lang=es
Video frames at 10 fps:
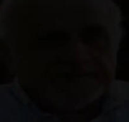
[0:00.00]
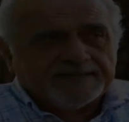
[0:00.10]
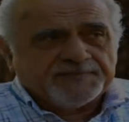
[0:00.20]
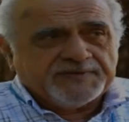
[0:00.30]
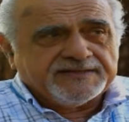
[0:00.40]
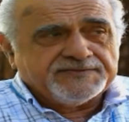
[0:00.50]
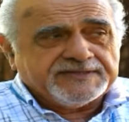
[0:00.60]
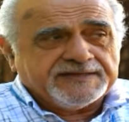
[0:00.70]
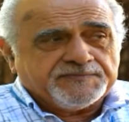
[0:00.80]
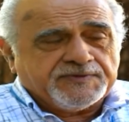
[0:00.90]
Después de un
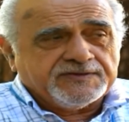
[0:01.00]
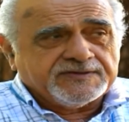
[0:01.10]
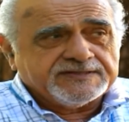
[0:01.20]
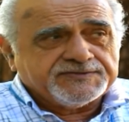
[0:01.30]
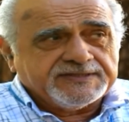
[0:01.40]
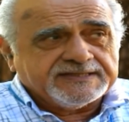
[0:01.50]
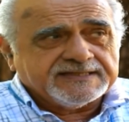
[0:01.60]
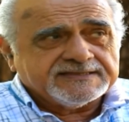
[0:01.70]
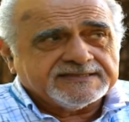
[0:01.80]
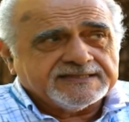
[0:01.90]
tiempo los
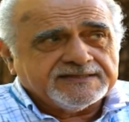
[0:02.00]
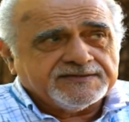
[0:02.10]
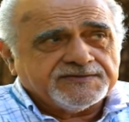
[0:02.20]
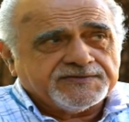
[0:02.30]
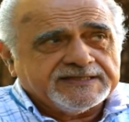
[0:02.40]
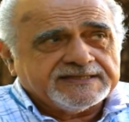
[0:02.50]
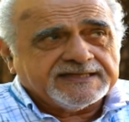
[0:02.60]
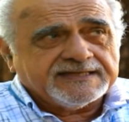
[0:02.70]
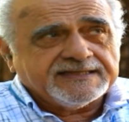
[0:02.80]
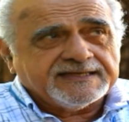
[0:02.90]
jesuitas se dieron
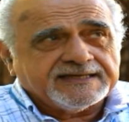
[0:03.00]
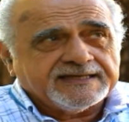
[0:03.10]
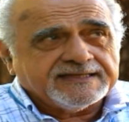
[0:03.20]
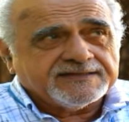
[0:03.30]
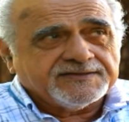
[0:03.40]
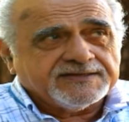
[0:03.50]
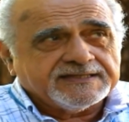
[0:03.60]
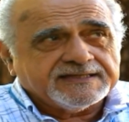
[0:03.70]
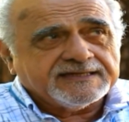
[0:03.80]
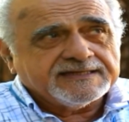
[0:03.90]
cuenta de que
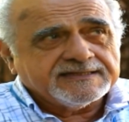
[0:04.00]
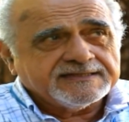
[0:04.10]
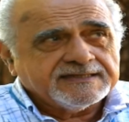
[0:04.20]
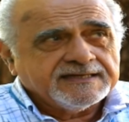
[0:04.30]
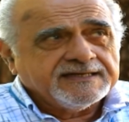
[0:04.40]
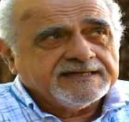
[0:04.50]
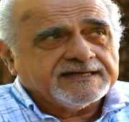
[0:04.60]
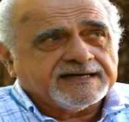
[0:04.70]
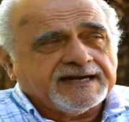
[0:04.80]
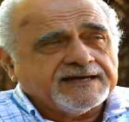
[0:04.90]
todas estas
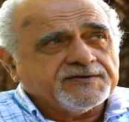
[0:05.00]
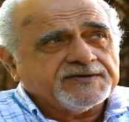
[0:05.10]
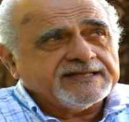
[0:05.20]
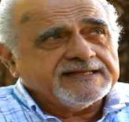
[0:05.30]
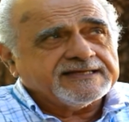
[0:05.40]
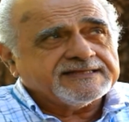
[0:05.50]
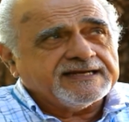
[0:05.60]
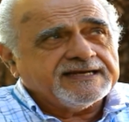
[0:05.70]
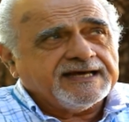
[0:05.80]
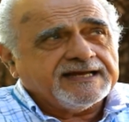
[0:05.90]
recorridas
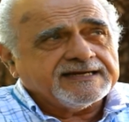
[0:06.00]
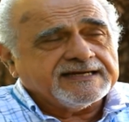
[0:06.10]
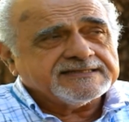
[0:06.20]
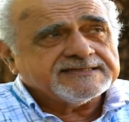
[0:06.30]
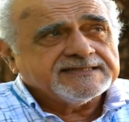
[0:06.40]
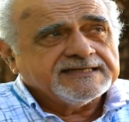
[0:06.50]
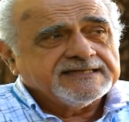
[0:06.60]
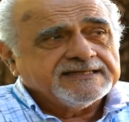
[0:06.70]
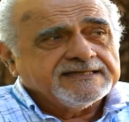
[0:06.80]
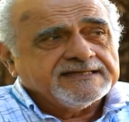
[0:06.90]
tan largas
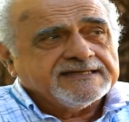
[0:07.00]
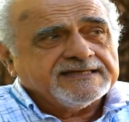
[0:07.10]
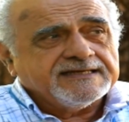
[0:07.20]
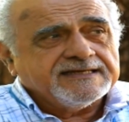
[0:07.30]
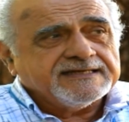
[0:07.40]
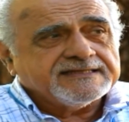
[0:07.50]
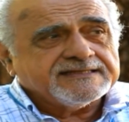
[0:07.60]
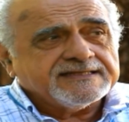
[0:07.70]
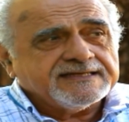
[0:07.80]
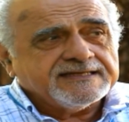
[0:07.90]

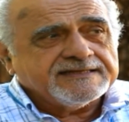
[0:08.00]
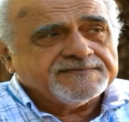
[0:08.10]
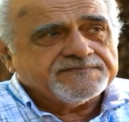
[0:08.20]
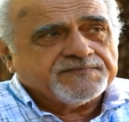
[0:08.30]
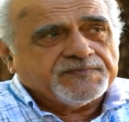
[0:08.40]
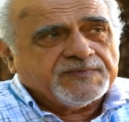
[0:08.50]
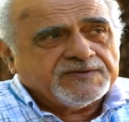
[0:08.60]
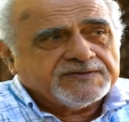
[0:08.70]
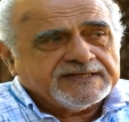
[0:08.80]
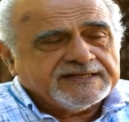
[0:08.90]
este,
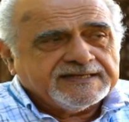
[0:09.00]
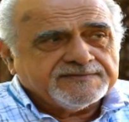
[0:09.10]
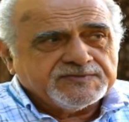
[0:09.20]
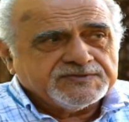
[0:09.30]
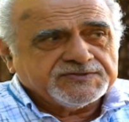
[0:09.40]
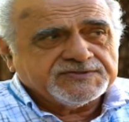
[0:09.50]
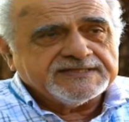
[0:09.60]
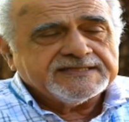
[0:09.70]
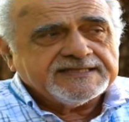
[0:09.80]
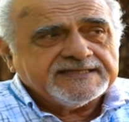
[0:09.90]
no tenía mucho
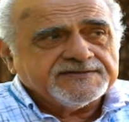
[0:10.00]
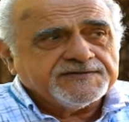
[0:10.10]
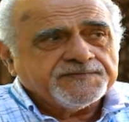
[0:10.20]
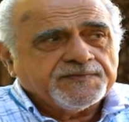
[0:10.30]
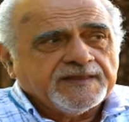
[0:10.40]
sentido